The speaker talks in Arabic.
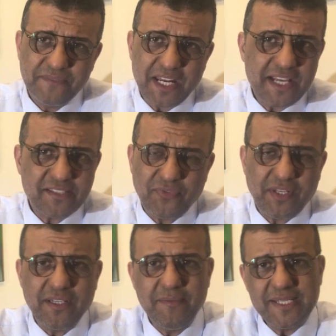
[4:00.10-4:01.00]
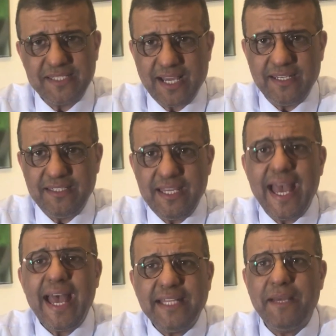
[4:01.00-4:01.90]
انا اسف والله بس يعني دي
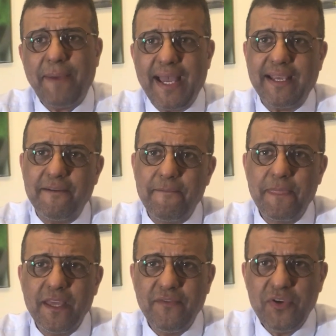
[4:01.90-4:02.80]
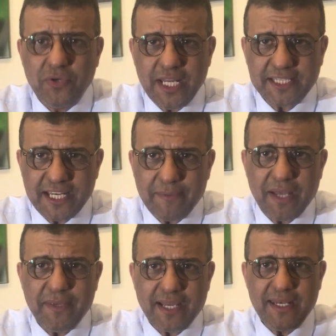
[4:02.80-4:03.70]
اقدب حاجه في اغنيه تانية
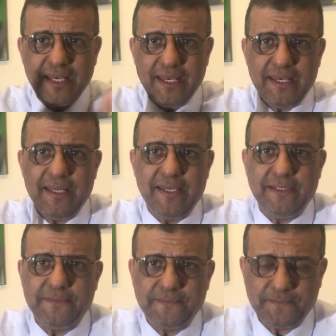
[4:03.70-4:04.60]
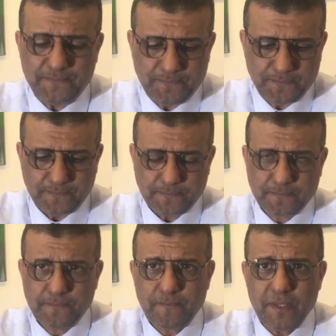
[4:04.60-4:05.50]
بقى بيغني لل
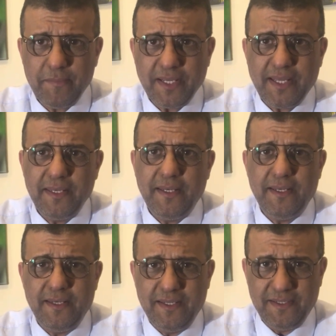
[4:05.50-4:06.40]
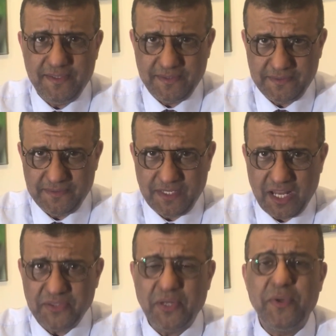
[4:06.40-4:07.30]
بيغني لل
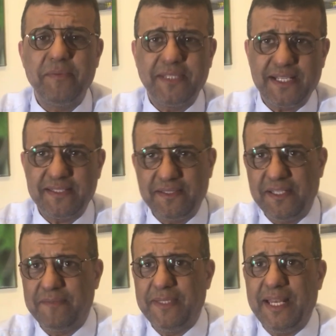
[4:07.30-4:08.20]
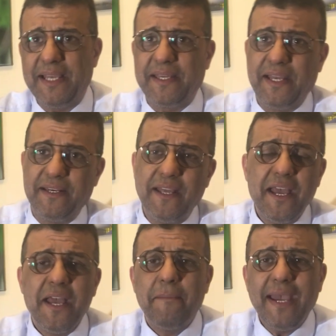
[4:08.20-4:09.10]
للاندروير بتاع الستات من الاخر يعني
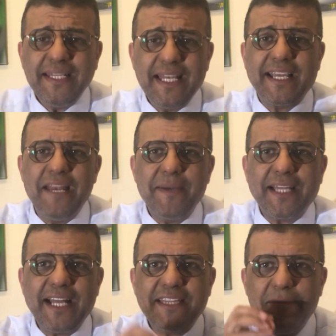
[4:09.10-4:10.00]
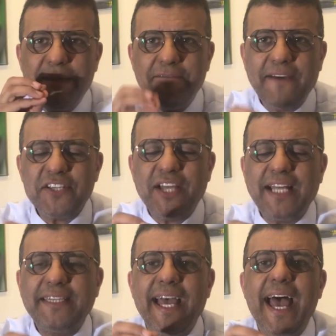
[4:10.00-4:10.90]
بقيه الكلمات حتى ما ينفعش
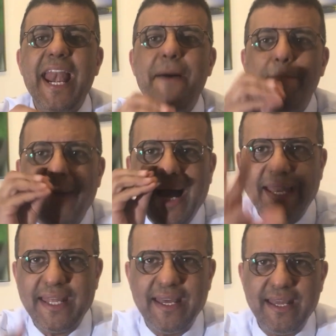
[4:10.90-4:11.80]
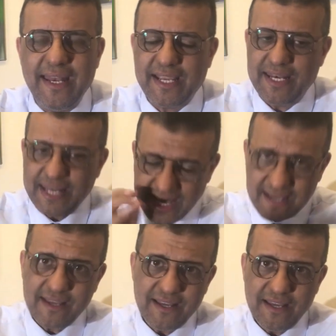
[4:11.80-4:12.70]
حتى المح عنها لكنها